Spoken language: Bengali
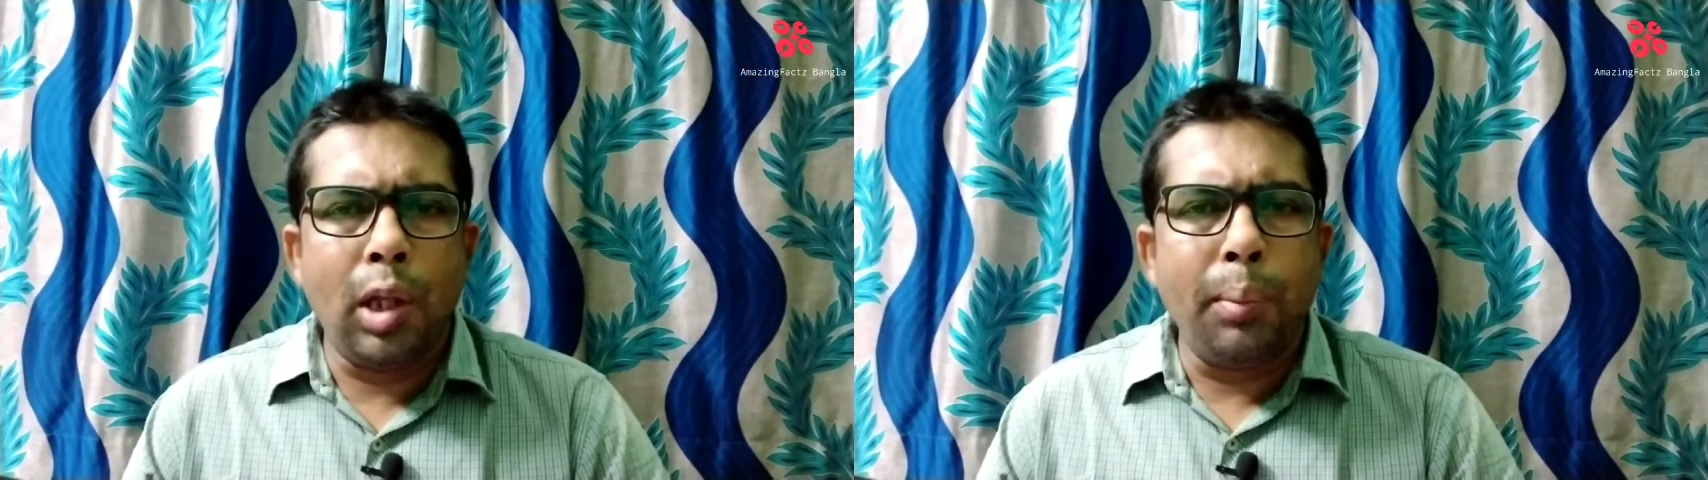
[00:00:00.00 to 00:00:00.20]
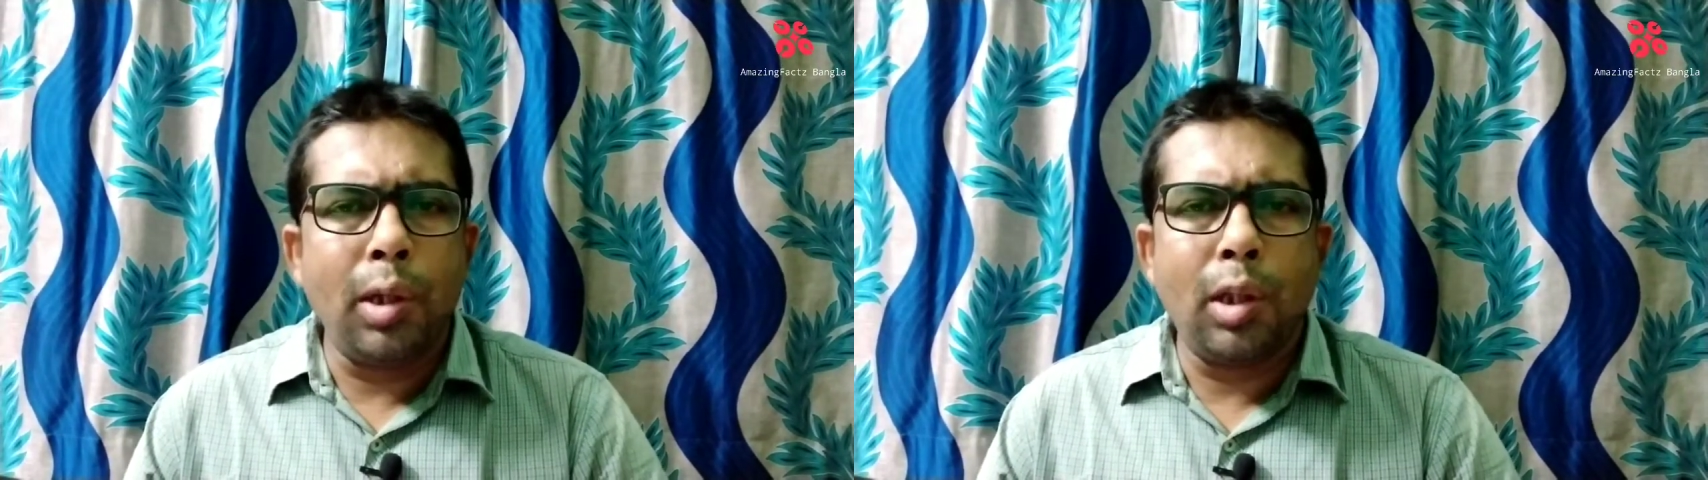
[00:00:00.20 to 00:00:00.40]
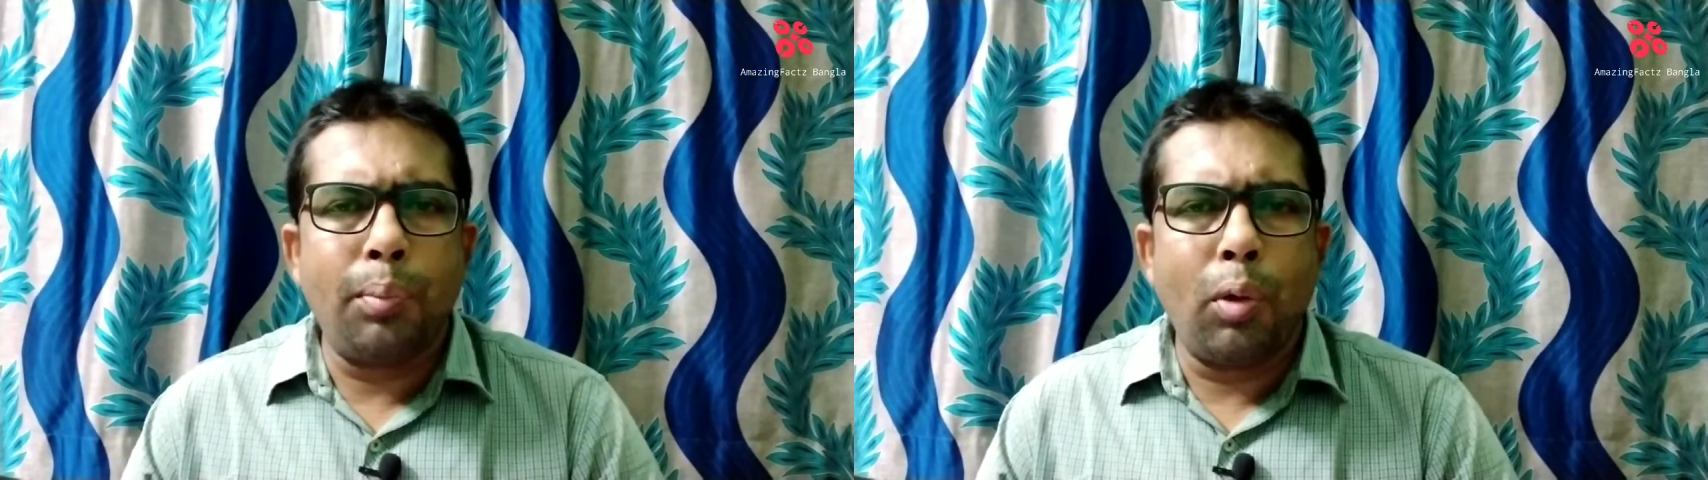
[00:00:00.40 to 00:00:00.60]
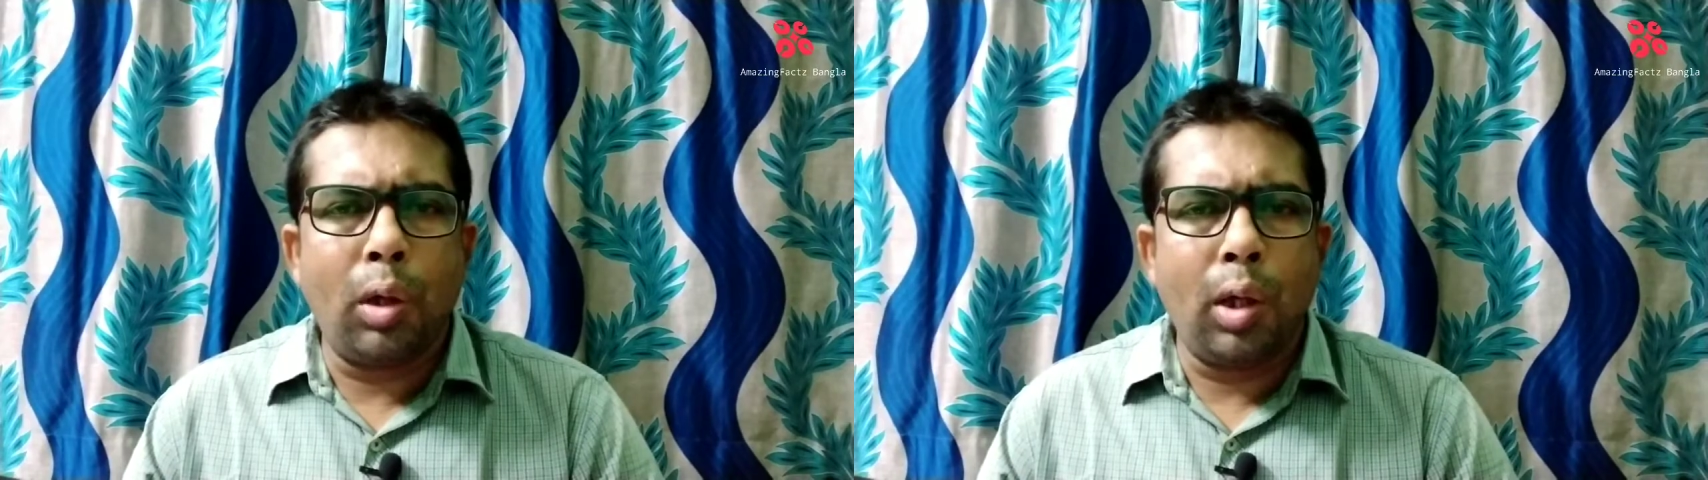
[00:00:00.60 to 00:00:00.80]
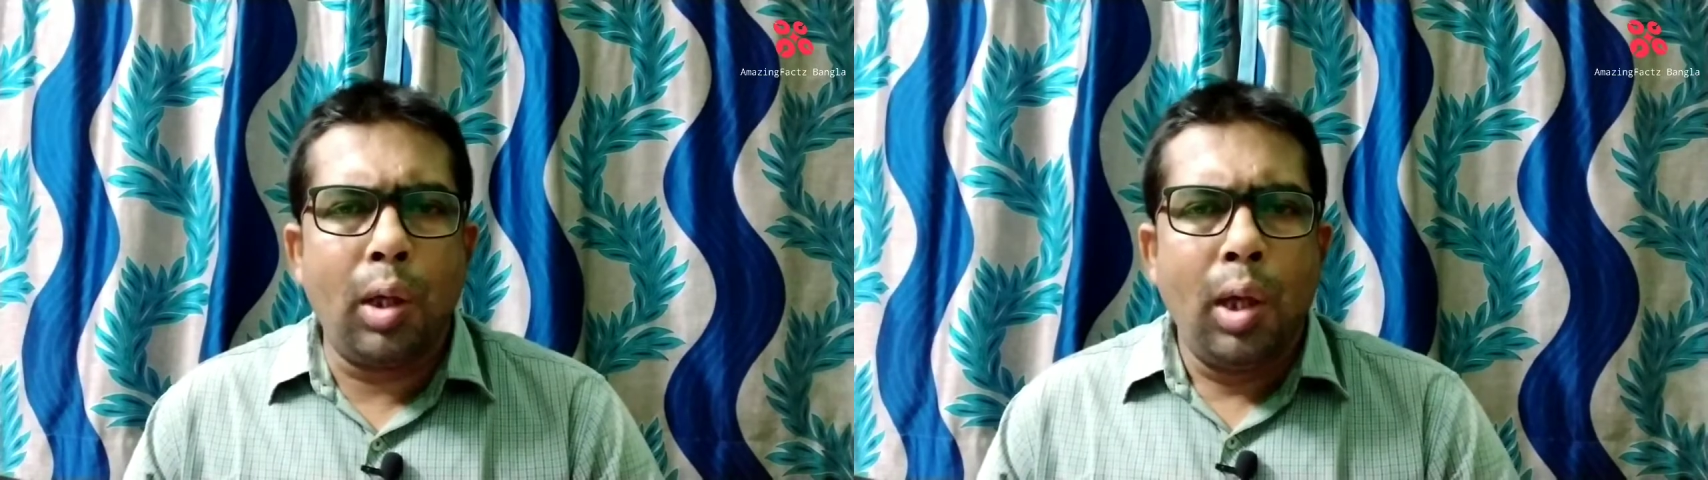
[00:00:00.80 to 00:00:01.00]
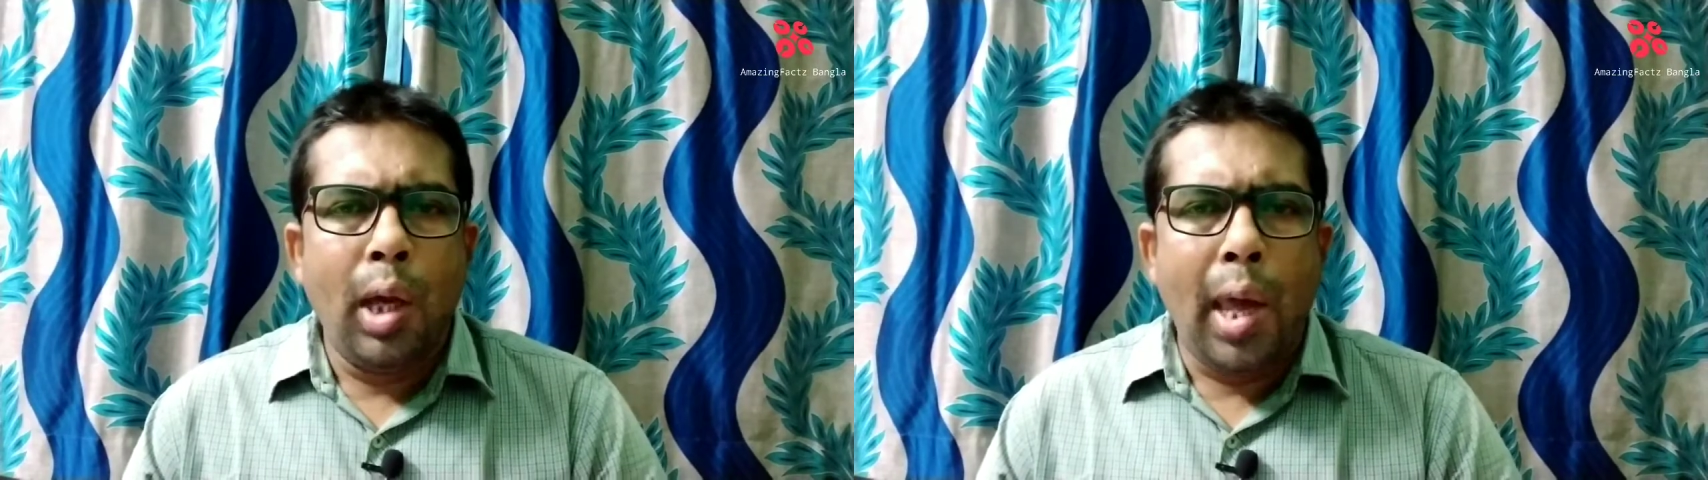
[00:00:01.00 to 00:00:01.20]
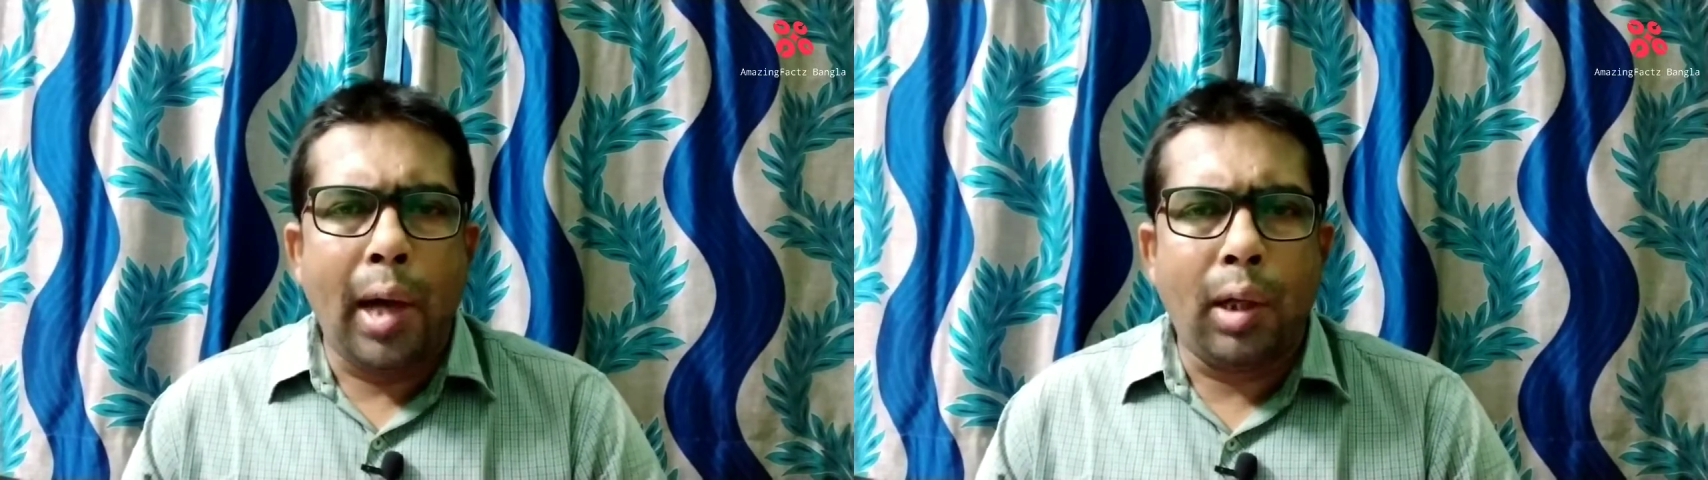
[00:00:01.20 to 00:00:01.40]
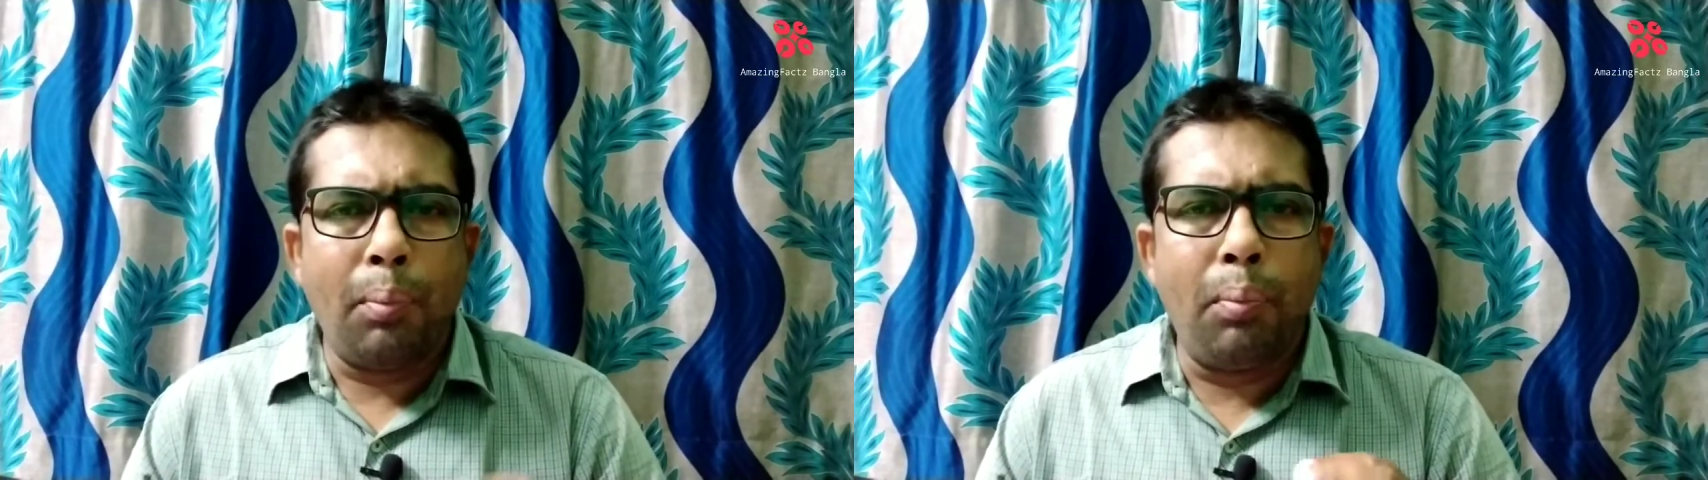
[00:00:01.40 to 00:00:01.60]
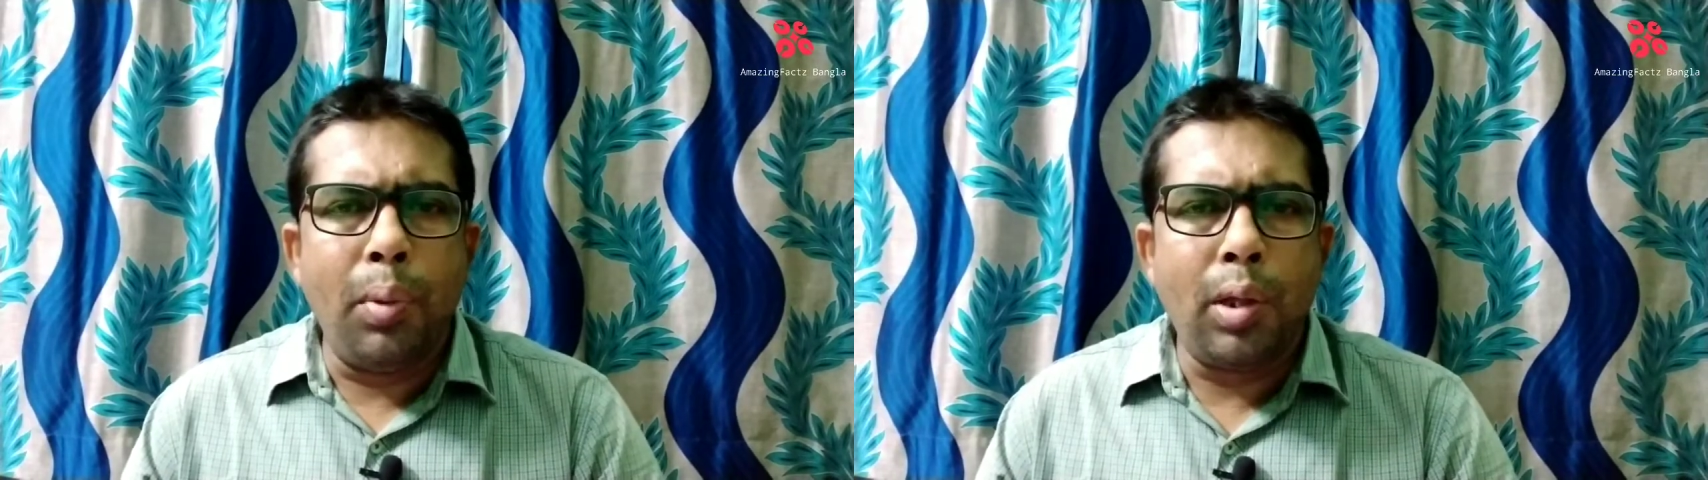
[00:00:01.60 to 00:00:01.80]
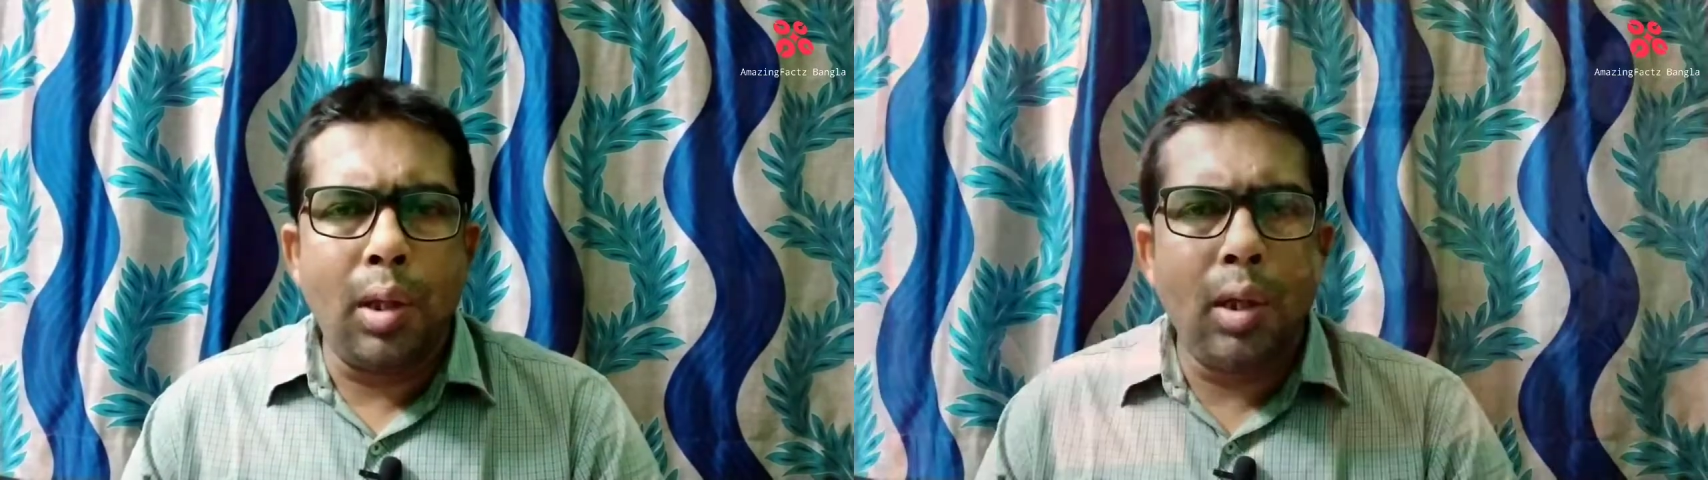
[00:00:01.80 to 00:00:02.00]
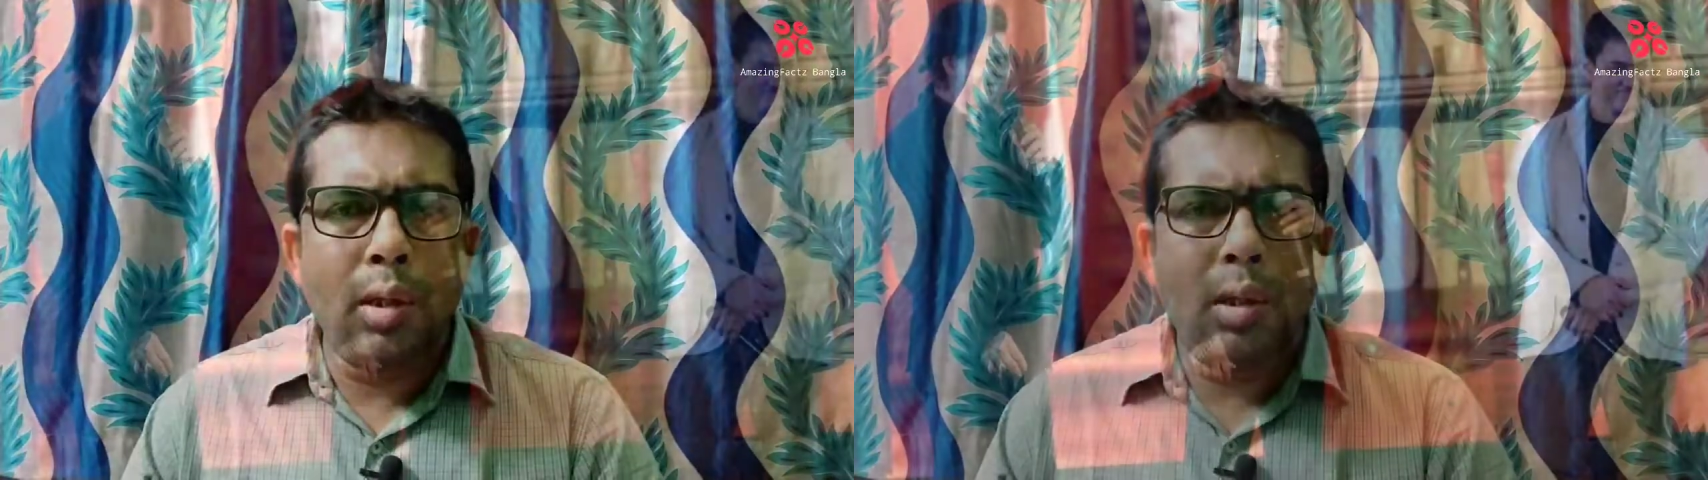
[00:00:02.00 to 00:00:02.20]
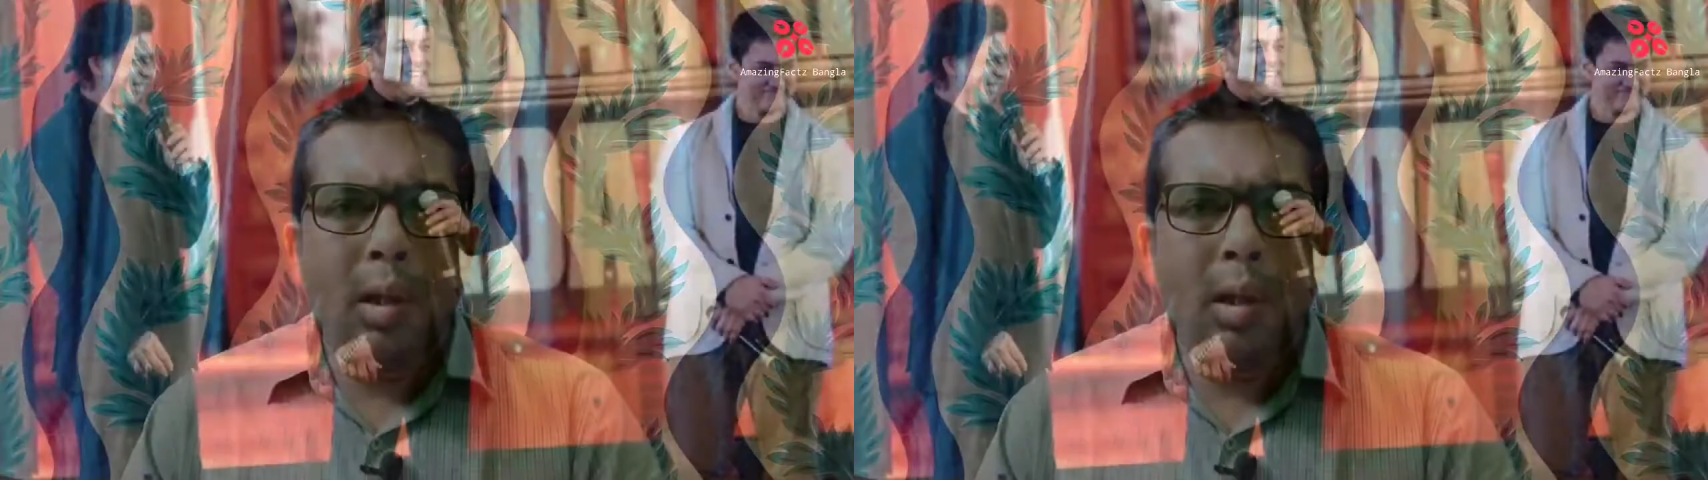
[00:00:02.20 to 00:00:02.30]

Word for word: ইমেজের পক্ষে একটা বিশেষ